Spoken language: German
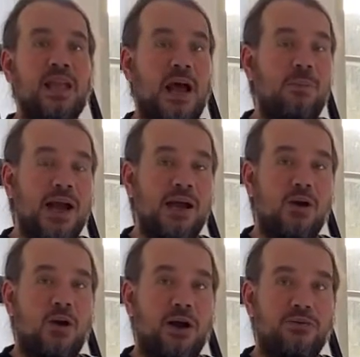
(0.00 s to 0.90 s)

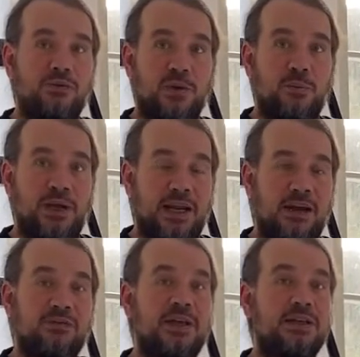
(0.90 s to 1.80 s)
Ablageort für
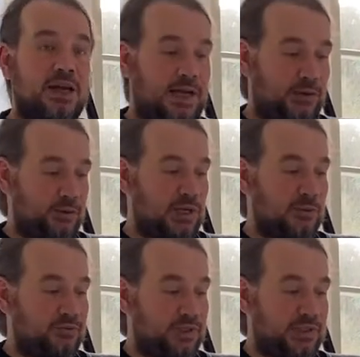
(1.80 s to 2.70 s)
PDF-Dateien und
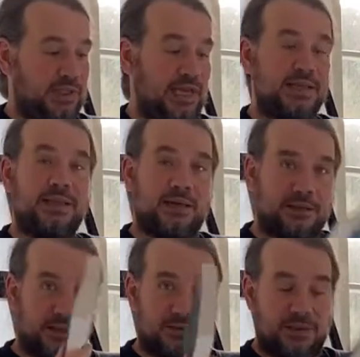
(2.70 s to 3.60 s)
damit finden Sie exakt
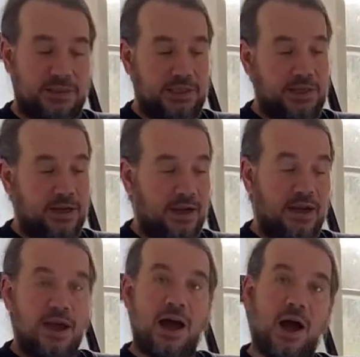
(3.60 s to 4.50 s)
das, was Sie hier
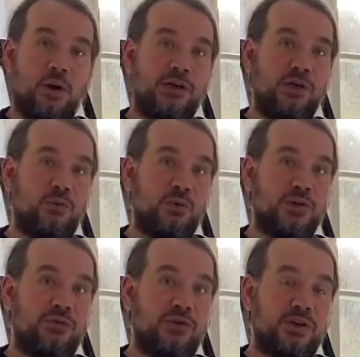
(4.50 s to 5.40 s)
auch in den
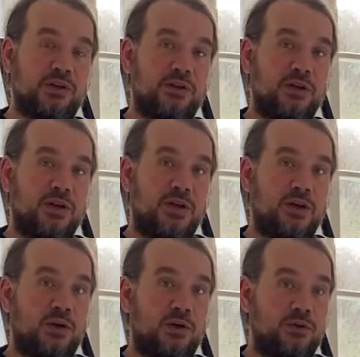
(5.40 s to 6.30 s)
Büchern finden.
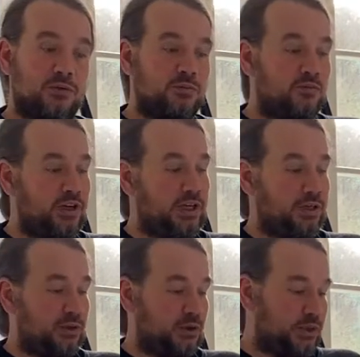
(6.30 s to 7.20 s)
Und wenn Ihnen
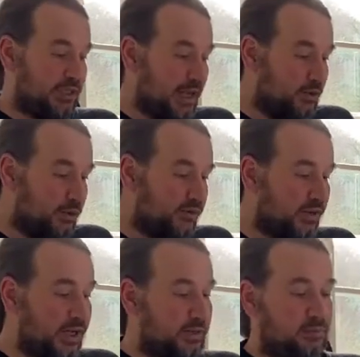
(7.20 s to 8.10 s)
das sehr gut
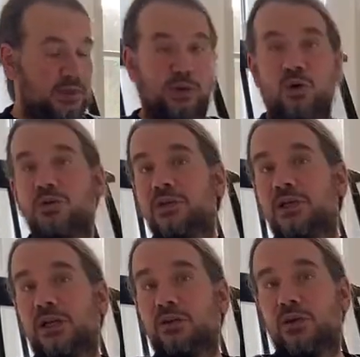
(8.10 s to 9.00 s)
gefällt, dann können Sie sich
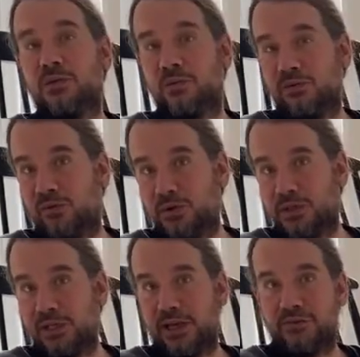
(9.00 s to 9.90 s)
ja trotzdem, da freut
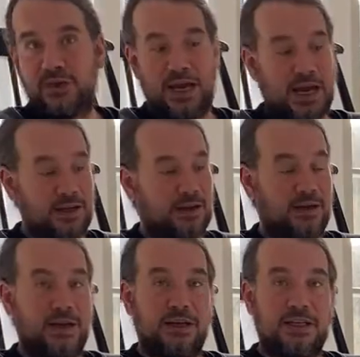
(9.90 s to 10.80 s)
sich dann der Verlag,
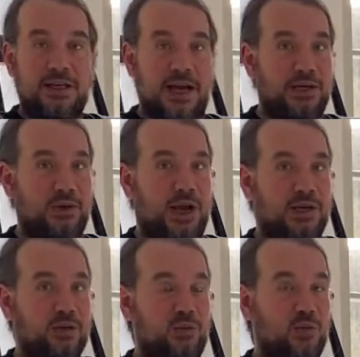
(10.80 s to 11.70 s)
das ein oder
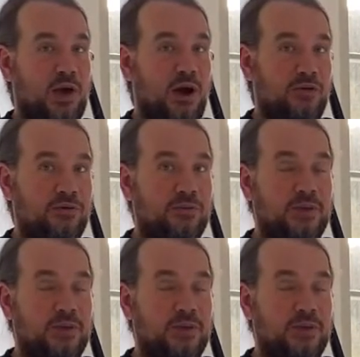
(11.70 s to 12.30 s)
andere Buch kaufen.